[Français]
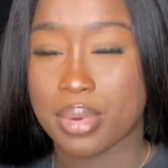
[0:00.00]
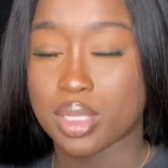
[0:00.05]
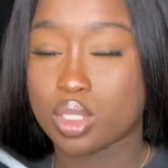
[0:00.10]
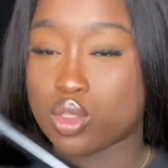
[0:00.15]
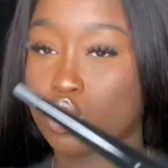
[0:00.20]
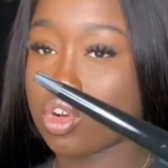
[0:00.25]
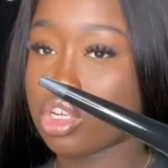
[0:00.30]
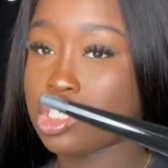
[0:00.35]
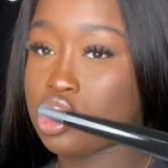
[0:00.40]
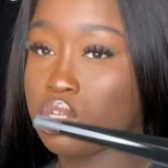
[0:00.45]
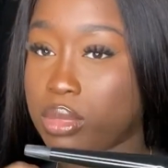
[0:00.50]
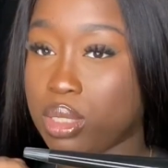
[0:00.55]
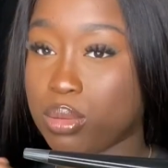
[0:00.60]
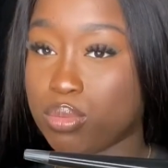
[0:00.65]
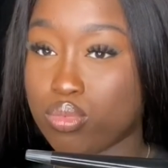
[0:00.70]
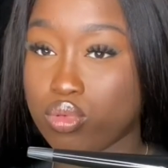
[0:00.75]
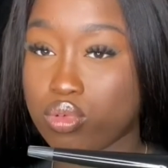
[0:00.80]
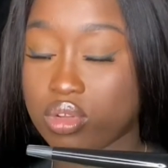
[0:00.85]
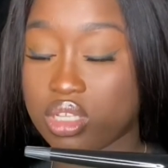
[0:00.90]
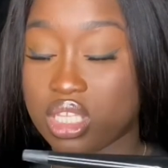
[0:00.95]
Parce que quand je fais mes
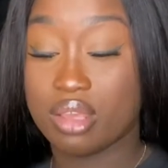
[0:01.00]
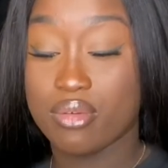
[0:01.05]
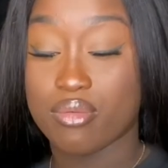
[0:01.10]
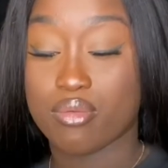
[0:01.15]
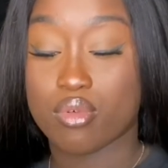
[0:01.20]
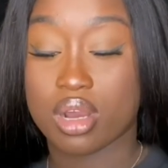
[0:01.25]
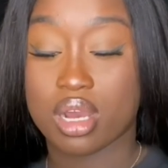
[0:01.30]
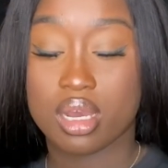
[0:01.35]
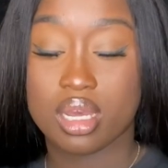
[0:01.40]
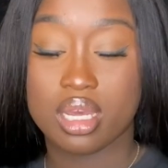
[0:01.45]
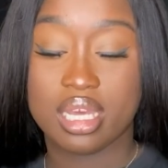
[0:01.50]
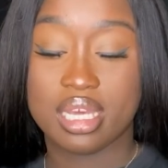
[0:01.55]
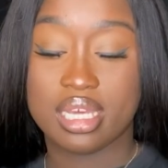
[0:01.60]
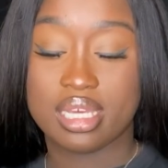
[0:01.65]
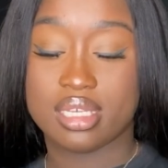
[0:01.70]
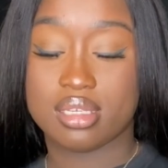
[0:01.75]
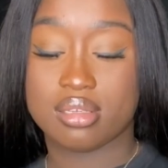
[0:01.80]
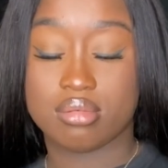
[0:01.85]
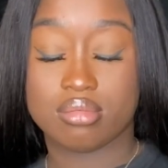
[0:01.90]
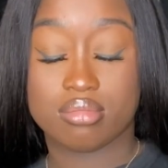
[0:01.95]
boucles, des fois,
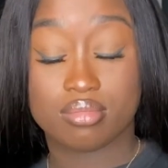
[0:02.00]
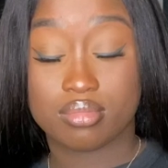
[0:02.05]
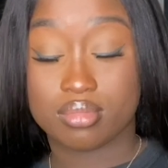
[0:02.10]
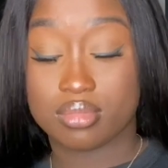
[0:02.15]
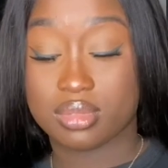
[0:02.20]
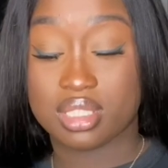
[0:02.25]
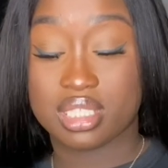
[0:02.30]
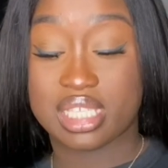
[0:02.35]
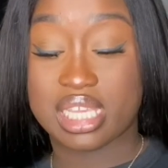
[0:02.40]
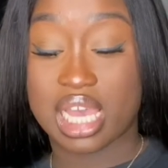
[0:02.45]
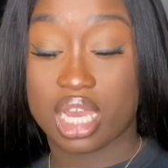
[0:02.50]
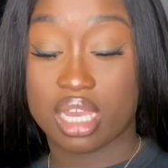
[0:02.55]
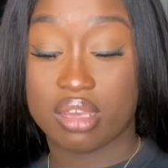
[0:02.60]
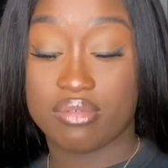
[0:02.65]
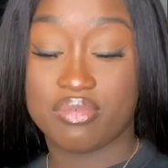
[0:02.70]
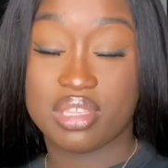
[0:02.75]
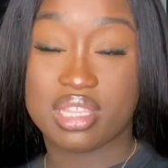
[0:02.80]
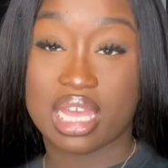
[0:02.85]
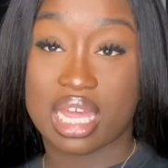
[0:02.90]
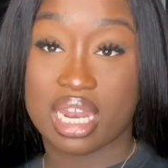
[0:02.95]
ça
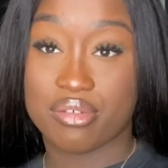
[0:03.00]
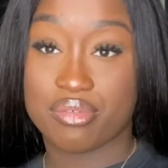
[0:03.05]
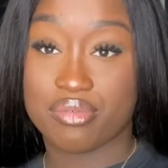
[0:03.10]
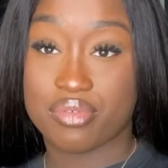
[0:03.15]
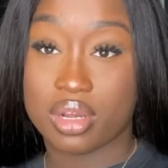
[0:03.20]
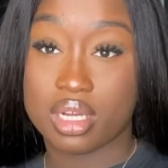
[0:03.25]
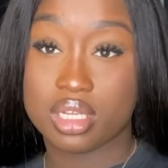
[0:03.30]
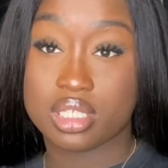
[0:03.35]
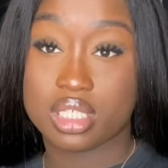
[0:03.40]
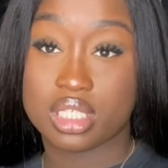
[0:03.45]
arrive vite à la fin,